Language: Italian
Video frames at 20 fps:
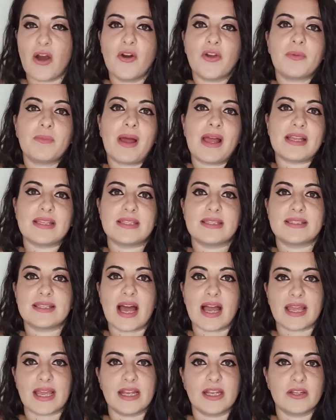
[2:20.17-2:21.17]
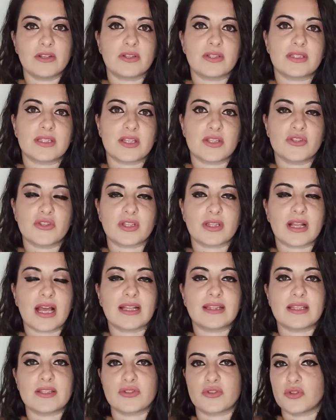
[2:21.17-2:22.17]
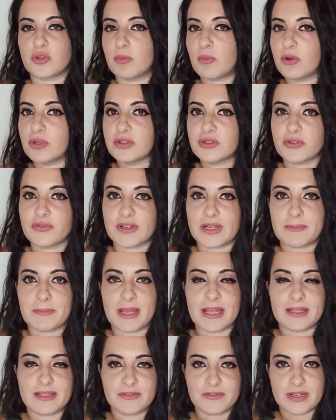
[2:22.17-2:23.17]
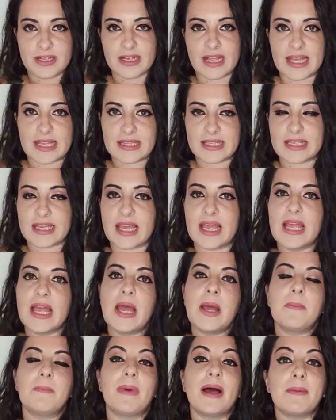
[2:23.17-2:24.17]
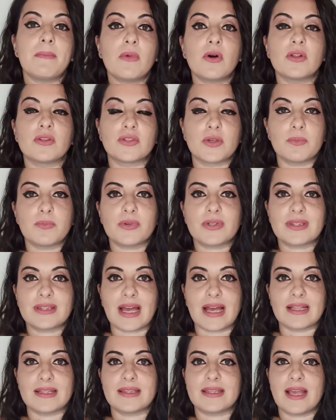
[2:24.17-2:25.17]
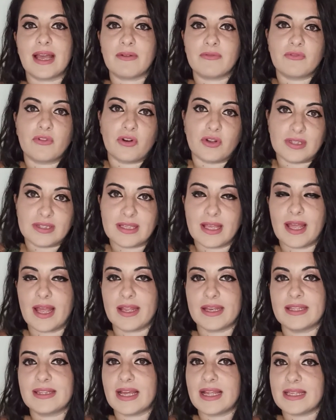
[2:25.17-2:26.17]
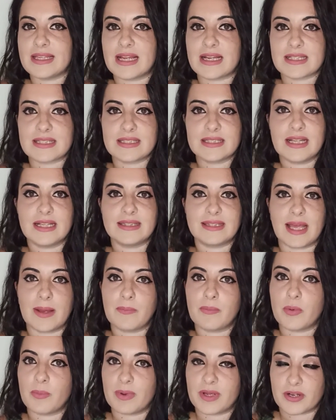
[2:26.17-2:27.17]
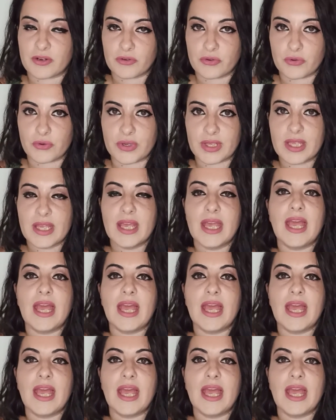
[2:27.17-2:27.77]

Ormai si sa che le nostre giornate sono molto freme- frenetiche, ma è molto importante a volte ritagliarsi del tempo per noi